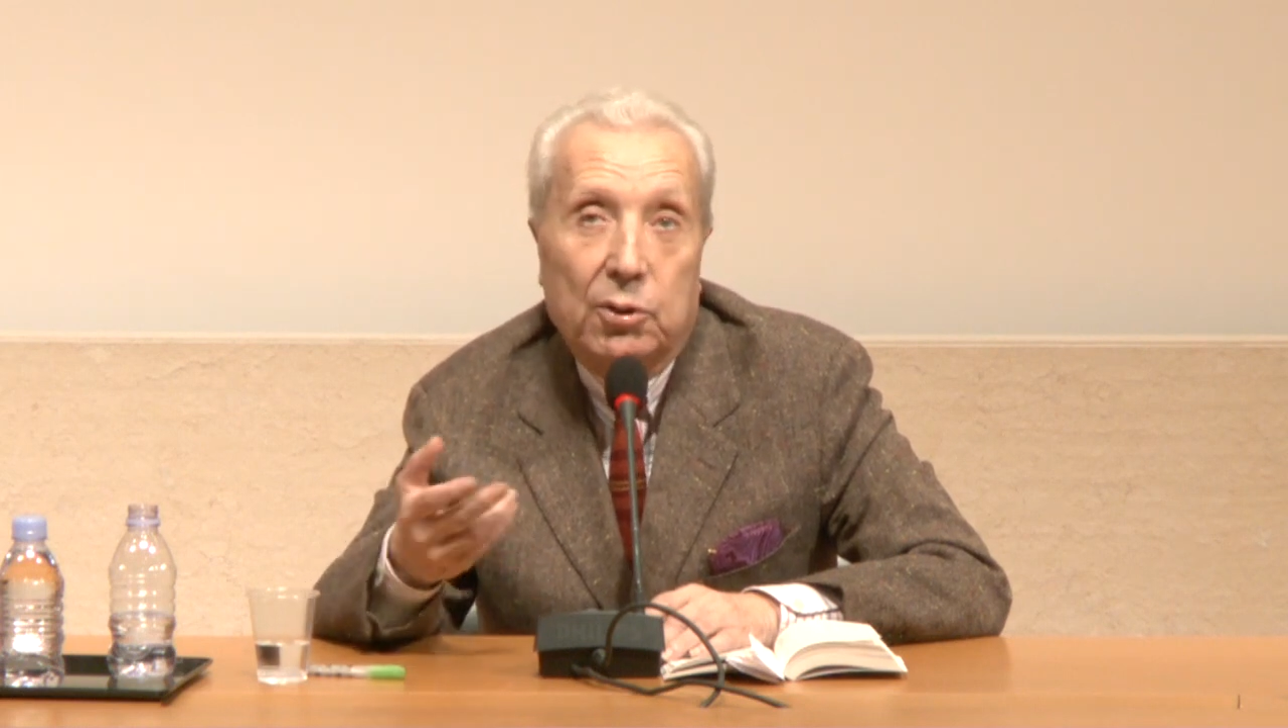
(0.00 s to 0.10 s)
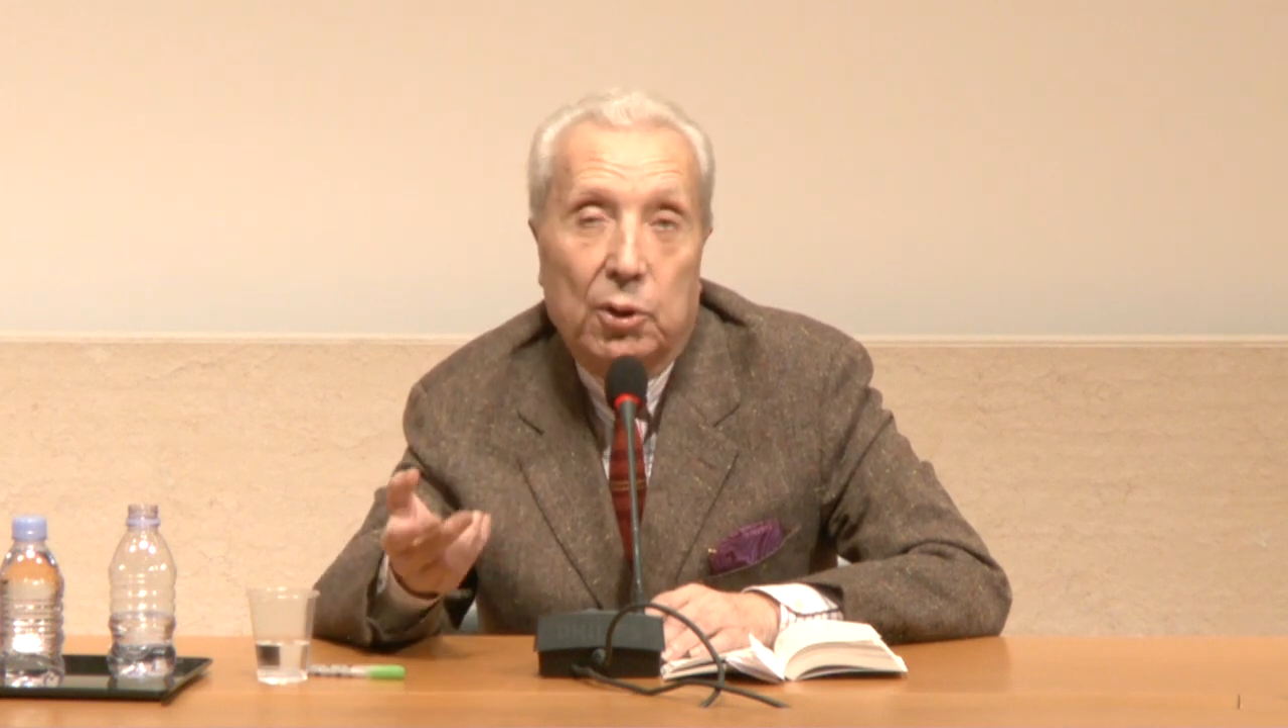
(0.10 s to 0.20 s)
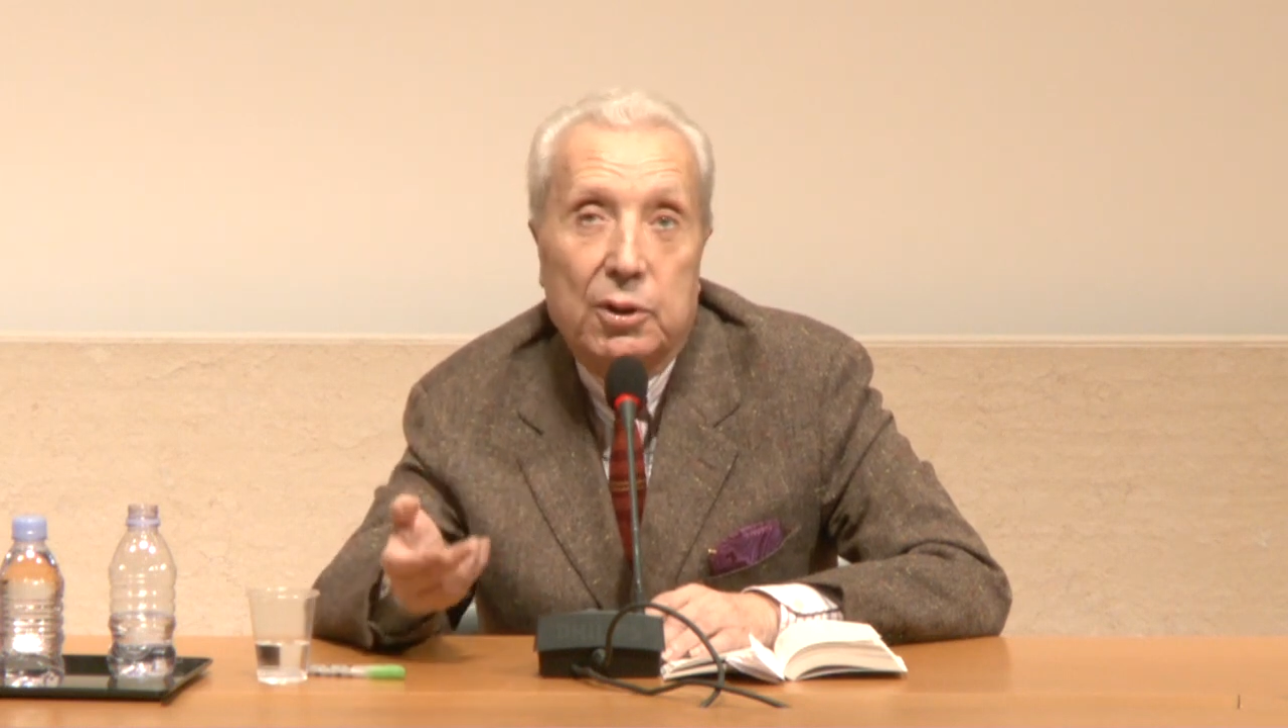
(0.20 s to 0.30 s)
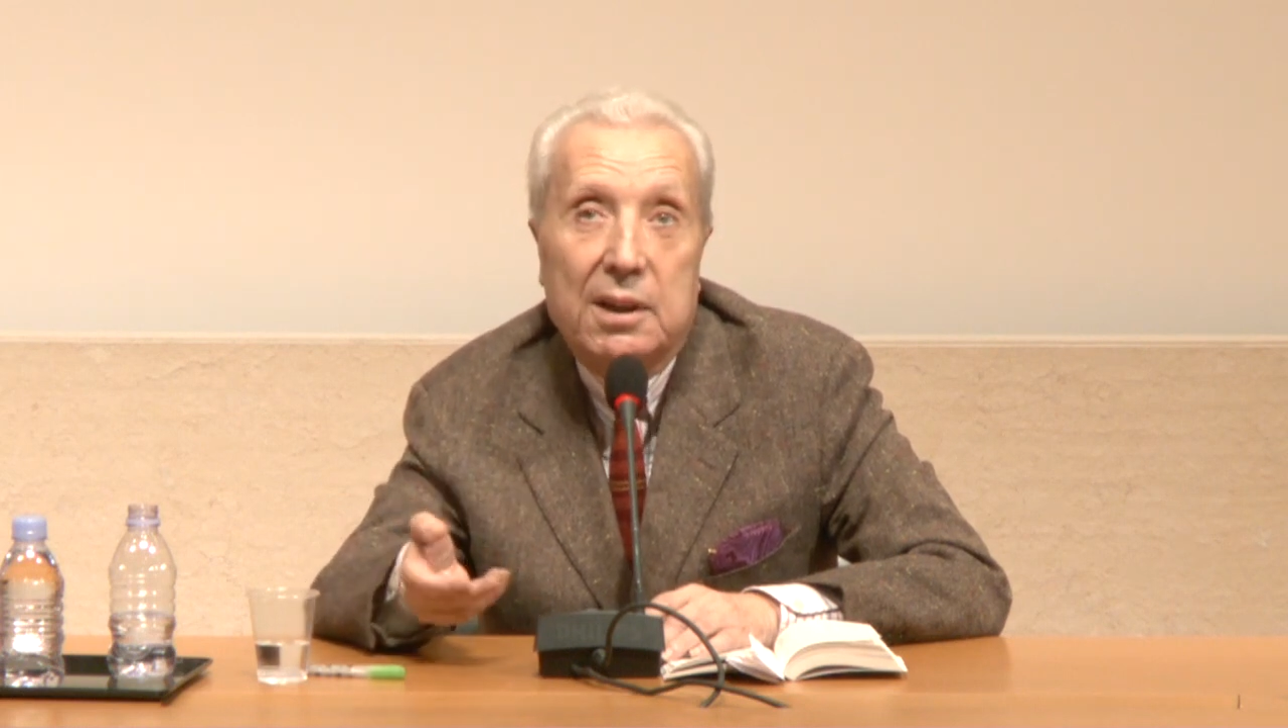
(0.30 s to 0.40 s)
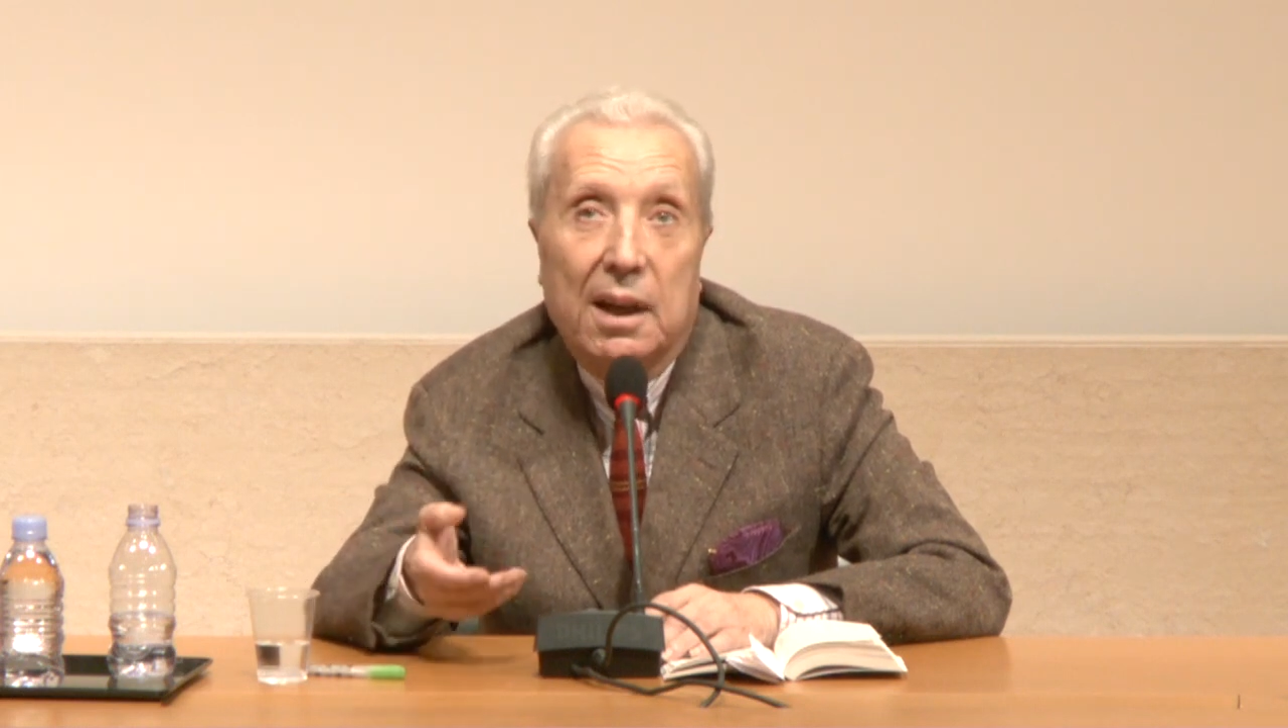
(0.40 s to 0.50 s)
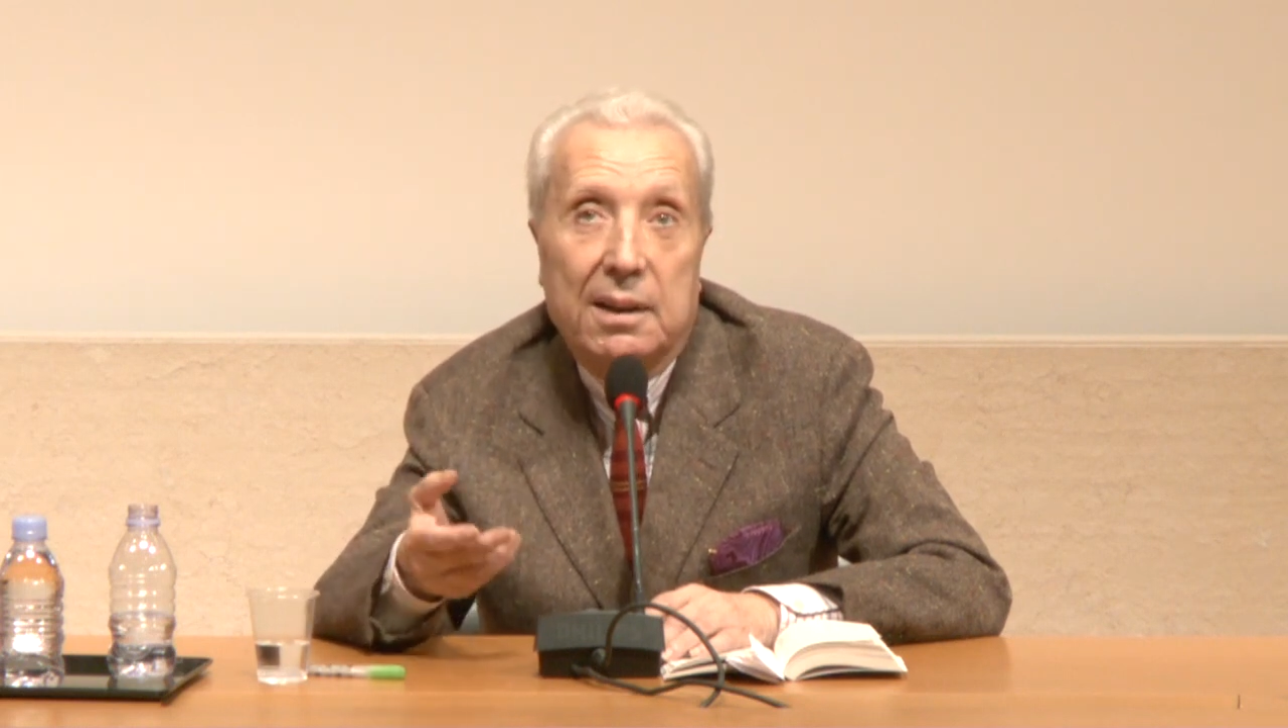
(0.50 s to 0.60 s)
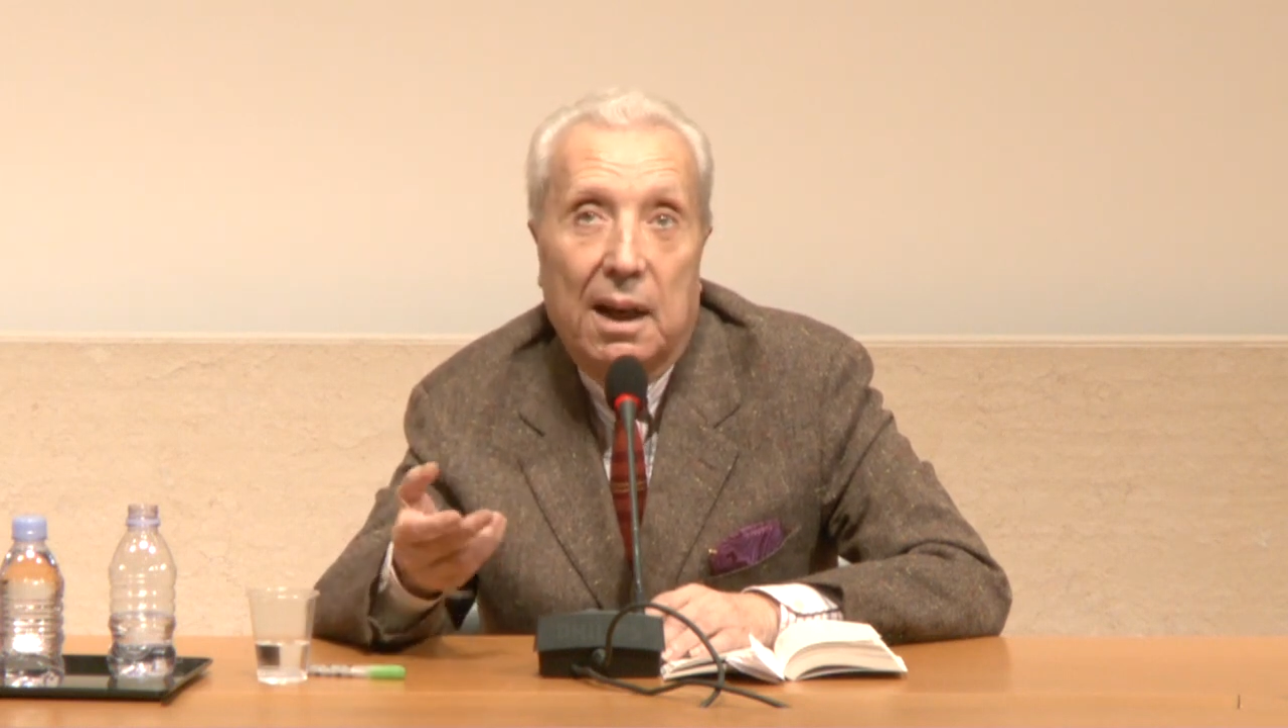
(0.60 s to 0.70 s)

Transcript: entretiens